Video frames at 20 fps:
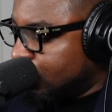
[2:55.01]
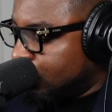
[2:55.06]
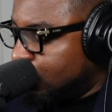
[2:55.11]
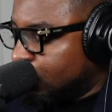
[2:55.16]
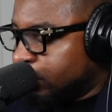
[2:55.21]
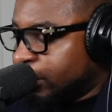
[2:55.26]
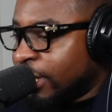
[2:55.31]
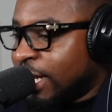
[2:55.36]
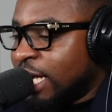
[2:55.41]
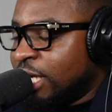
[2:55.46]

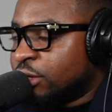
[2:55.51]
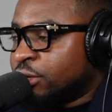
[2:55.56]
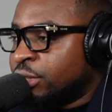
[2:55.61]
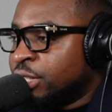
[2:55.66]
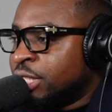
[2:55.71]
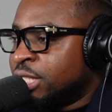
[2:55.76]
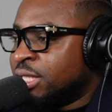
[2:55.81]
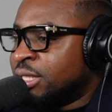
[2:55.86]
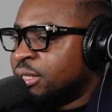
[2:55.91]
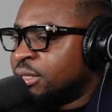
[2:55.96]
Docteur
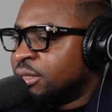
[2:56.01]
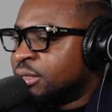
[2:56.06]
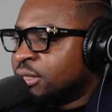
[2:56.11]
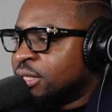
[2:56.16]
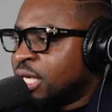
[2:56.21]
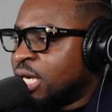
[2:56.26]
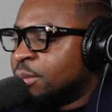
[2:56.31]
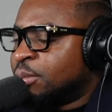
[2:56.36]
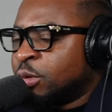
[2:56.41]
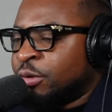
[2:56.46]
Gariconi
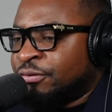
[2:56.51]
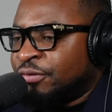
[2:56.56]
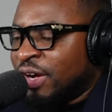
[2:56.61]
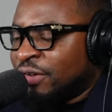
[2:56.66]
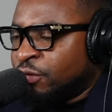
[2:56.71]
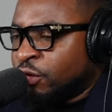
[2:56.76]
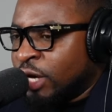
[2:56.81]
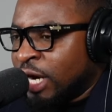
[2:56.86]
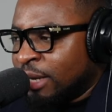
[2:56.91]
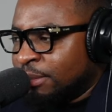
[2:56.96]
te répond
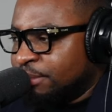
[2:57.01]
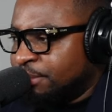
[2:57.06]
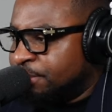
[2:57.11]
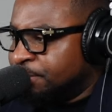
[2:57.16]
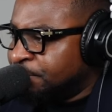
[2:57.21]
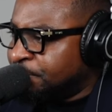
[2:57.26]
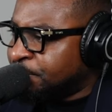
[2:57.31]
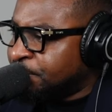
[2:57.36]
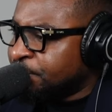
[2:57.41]
favorable,